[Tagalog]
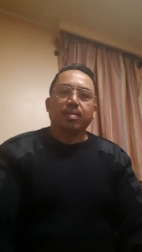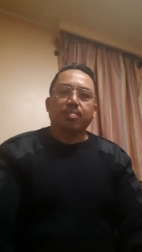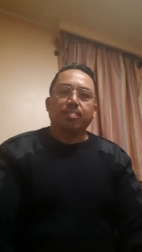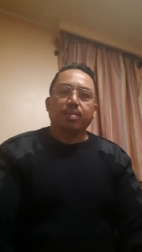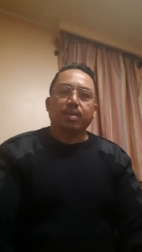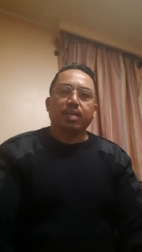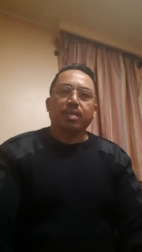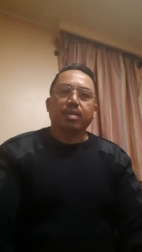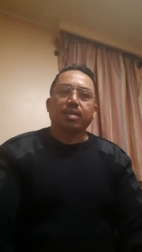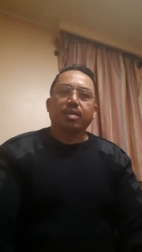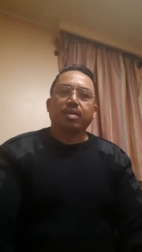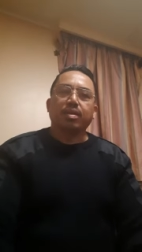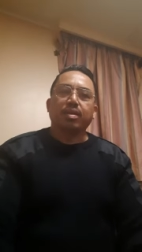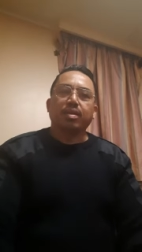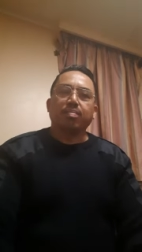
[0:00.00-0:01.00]

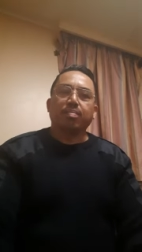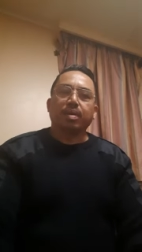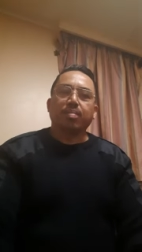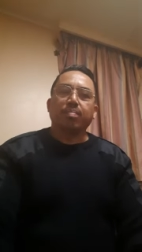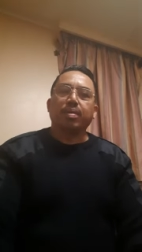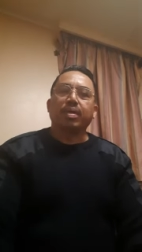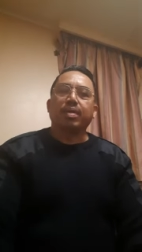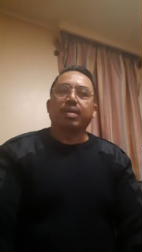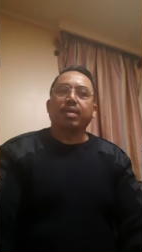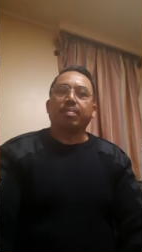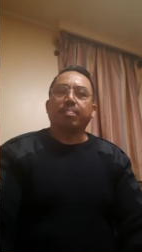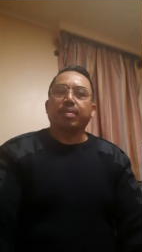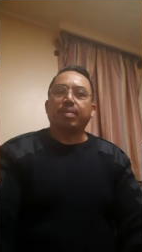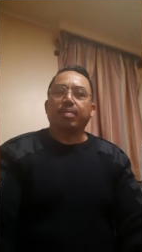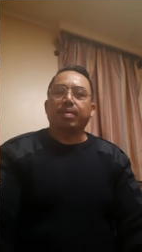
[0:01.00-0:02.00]
para mag,
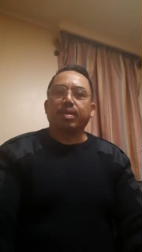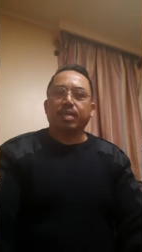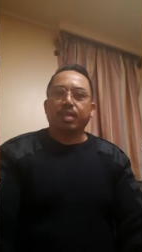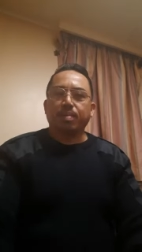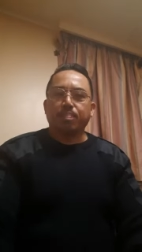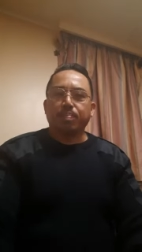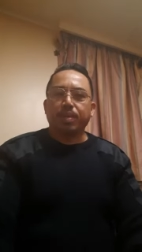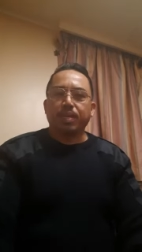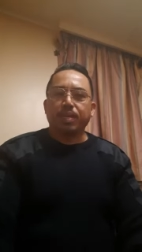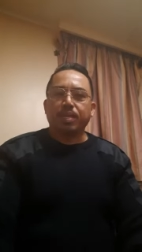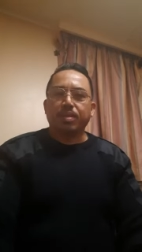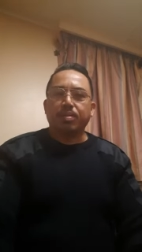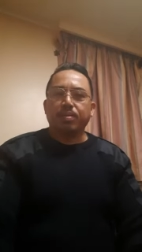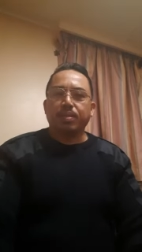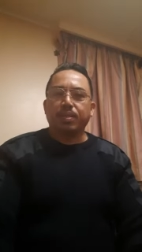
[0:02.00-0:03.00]
mag-reapply -re
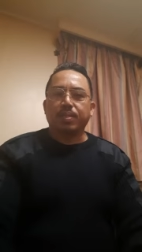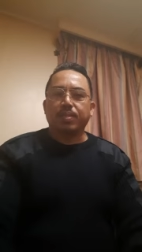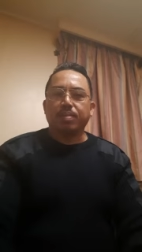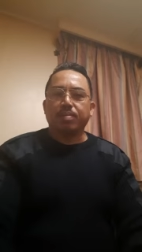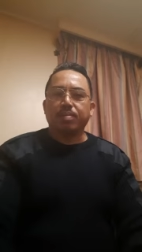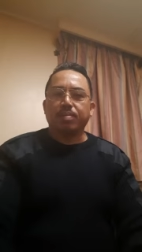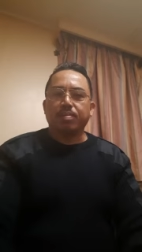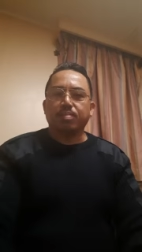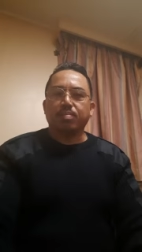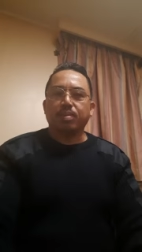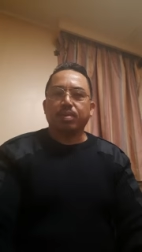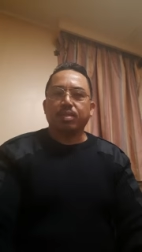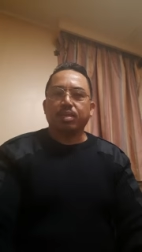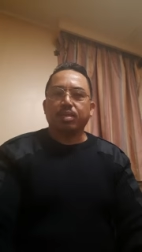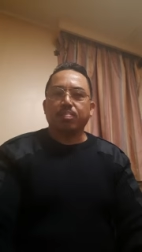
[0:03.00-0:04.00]
ka ulit, no?
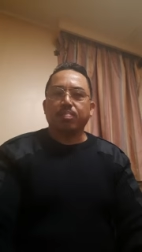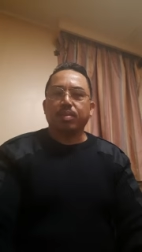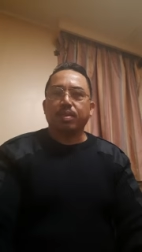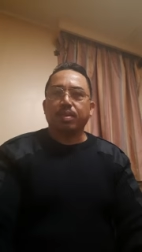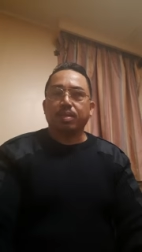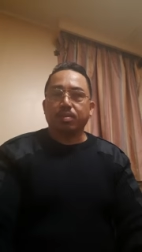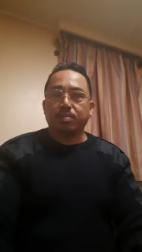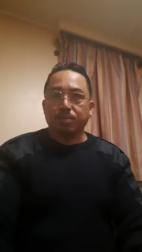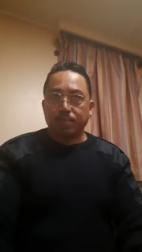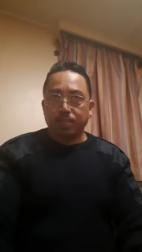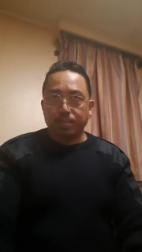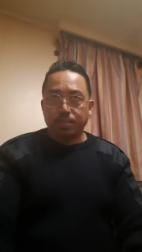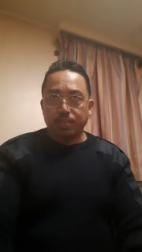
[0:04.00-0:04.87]
Mag-reapply ka ulit